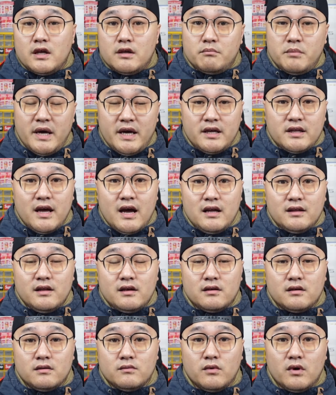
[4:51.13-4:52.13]
每当
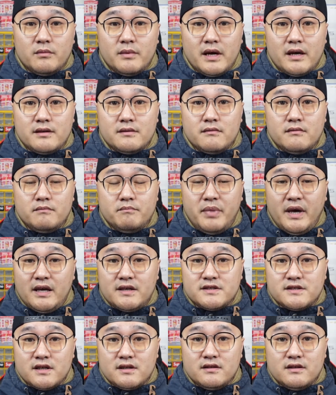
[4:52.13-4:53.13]
呢我们背
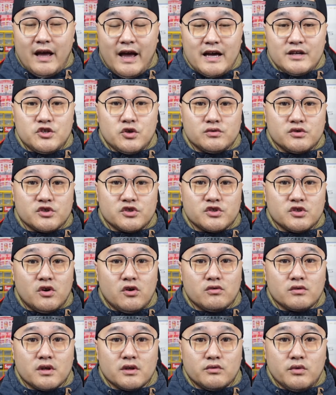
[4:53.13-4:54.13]
身拿球的时候呢，